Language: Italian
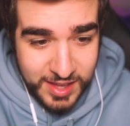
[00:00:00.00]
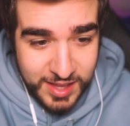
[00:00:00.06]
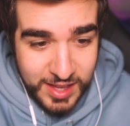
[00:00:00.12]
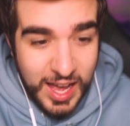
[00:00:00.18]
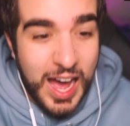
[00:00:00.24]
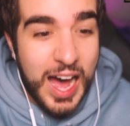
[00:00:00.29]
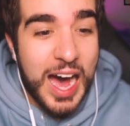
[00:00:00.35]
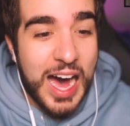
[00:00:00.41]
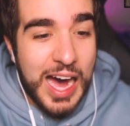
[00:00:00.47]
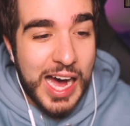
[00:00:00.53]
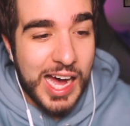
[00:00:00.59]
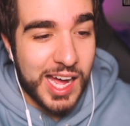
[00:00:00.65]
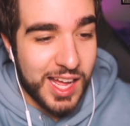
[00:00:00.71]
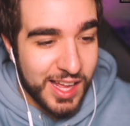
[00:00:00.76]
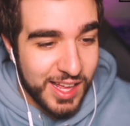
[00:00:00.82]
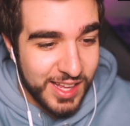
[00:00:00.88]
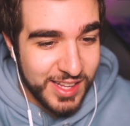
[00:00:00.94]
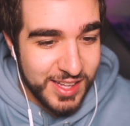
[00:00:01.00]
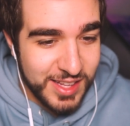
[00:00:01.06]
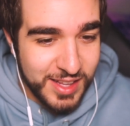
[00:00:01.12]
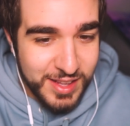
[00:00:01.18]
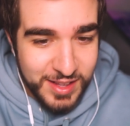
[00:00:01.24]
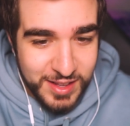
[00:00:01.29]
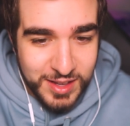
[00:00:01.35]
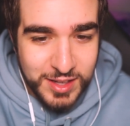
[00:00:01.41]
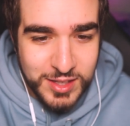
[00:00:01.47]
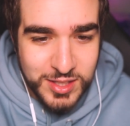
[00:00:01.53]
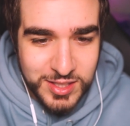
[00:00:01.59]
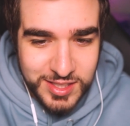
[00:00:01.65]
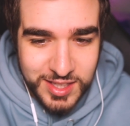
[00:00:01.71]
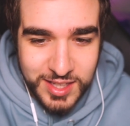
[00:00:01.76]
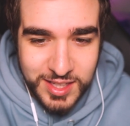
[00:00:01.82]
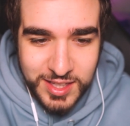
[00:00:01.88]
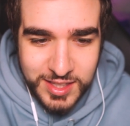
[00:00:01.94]
Ah!
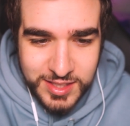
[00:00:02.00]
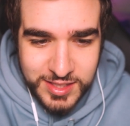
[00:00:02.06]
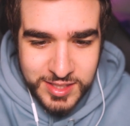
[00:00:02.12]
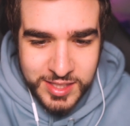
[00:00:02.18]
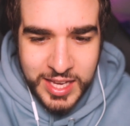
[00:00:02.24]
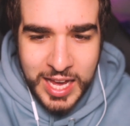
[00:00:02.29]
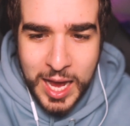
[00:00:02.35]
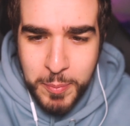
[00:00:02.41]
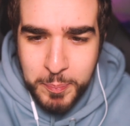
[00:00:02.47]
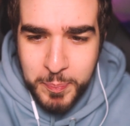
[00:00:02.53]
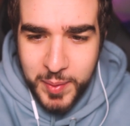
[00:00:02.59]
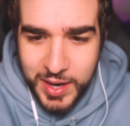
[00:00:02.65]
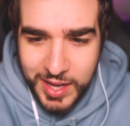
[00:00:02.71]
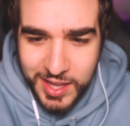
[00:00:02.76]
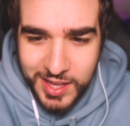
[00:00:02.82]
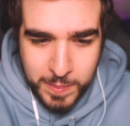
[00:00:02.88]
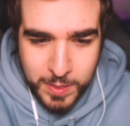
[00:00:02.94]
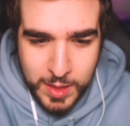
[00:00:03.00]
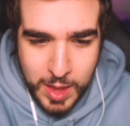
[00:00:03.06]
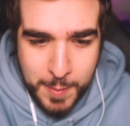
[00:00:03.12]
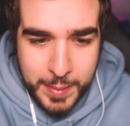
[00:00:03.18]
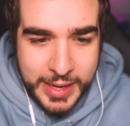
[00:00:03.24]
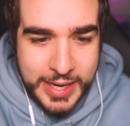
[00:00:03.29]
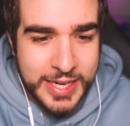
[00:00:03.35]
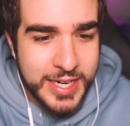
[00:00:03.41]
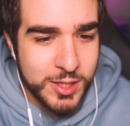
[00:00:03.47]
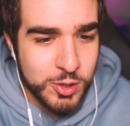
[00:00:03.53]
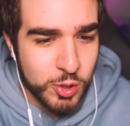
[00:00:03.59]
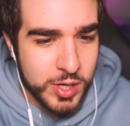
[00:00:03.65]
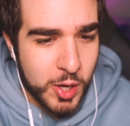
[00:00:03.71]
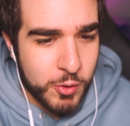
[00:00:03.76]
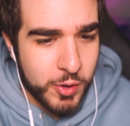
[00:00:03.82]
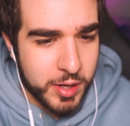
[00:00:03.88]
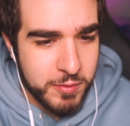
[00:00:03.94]
Scappa! Ma magari ritorna
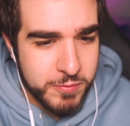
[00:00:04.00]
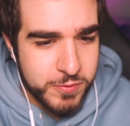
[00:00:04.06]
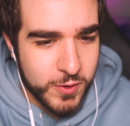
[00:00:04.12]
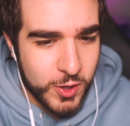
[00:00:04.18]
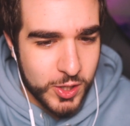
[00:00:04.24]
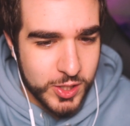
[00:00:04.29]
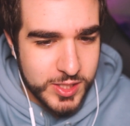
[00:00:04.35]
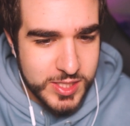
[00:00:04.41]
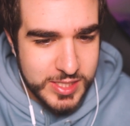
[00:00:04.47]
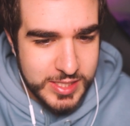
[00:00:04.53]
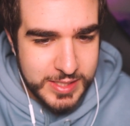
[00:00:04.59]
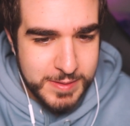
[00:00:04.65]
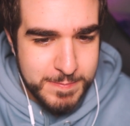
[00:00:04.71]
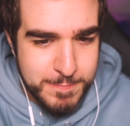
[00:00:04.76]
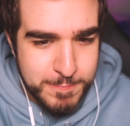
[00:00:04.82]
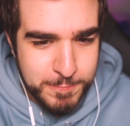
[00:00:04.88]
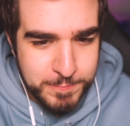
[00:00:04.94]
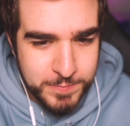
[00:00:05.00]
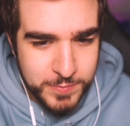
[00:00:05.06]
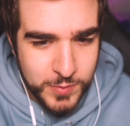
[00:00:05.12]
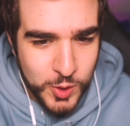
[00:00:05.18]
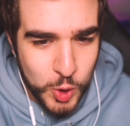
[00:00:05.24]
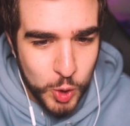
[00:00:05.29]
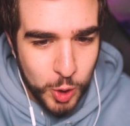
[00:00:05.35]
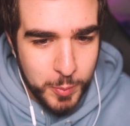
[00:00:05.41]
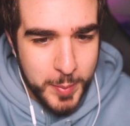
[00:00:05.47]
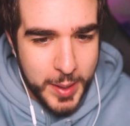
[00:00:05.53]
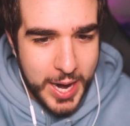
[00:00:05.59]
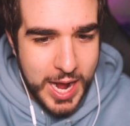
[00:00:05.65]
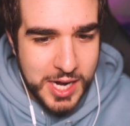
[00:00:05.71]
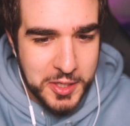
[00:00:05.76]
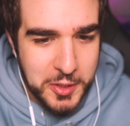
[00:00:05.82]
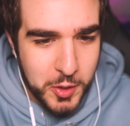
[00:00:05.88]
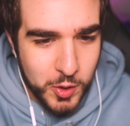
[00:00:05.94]
con rinforzi? Col
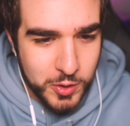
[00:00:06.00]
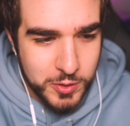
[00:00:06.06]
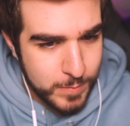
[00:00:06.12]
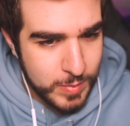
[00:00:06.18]
branco.